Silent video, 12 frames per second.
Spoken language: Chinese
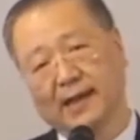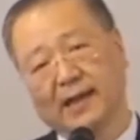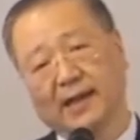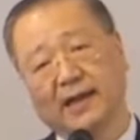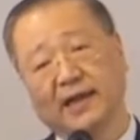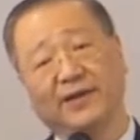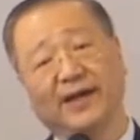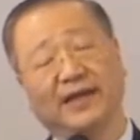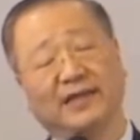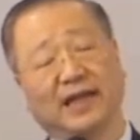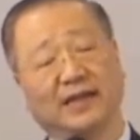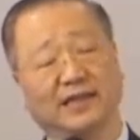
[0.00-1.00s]
另
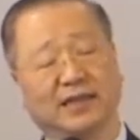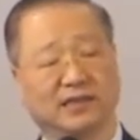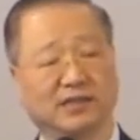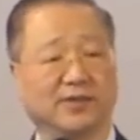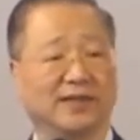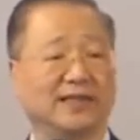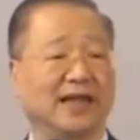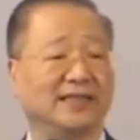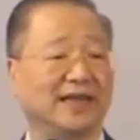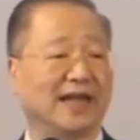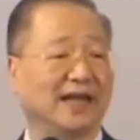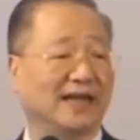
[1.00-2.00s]
外，台长希望大
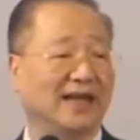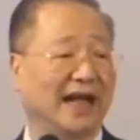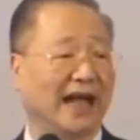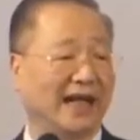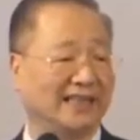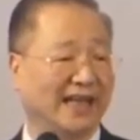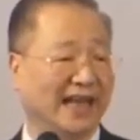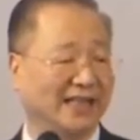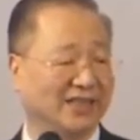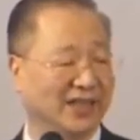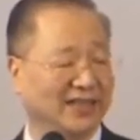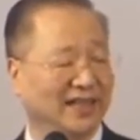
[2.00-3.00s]
家啊，在
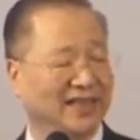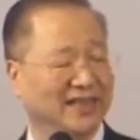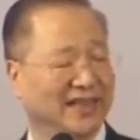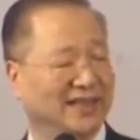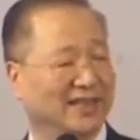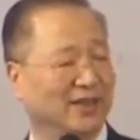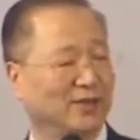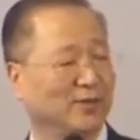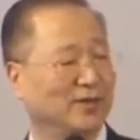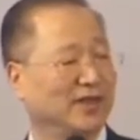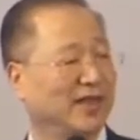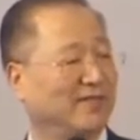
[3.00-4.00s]
新的一年当
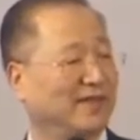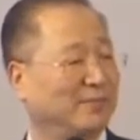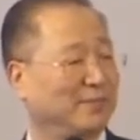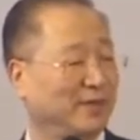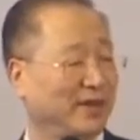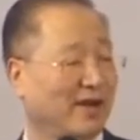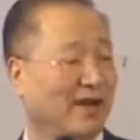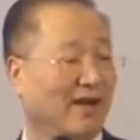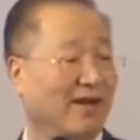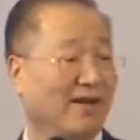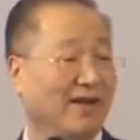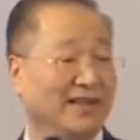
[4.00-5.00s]
中，千万不
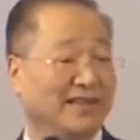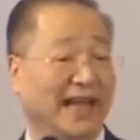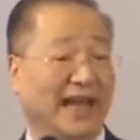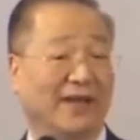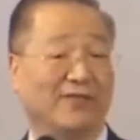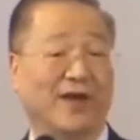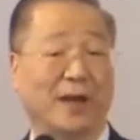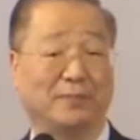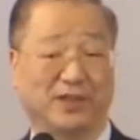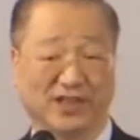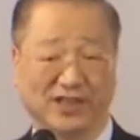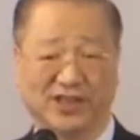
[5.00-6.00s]
要在发
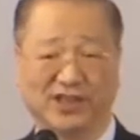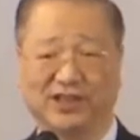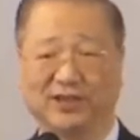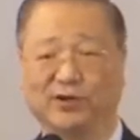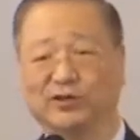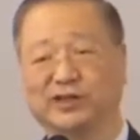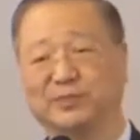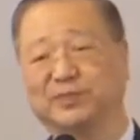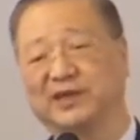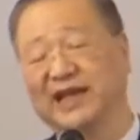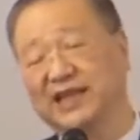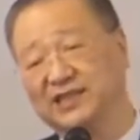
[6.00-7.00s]
脾气或者
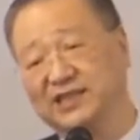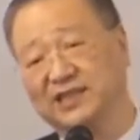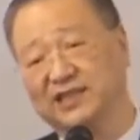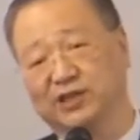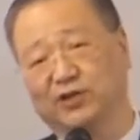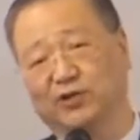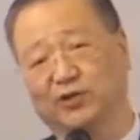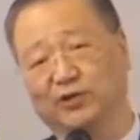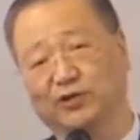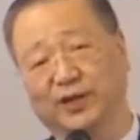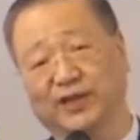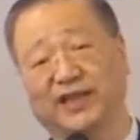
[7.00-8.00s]
不开心的时候
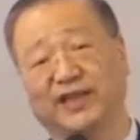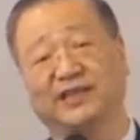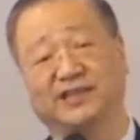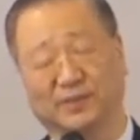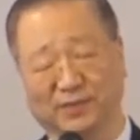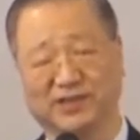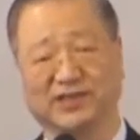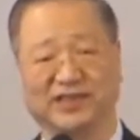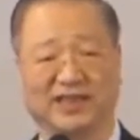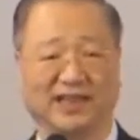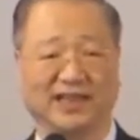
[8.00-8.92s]
决定什么事情，